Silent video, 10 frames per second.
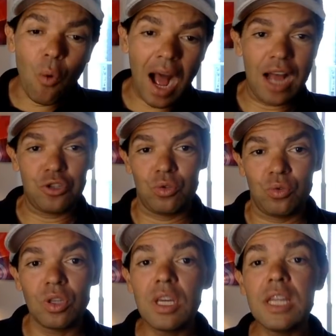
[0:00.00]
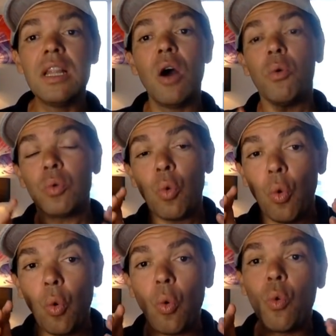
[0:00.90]
acho que não
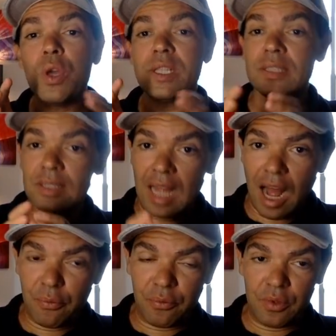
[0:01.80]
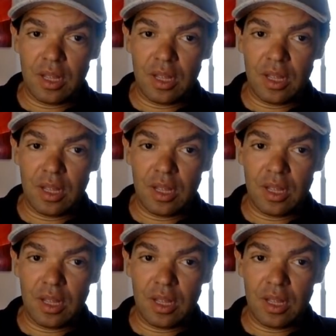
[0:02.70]
o staff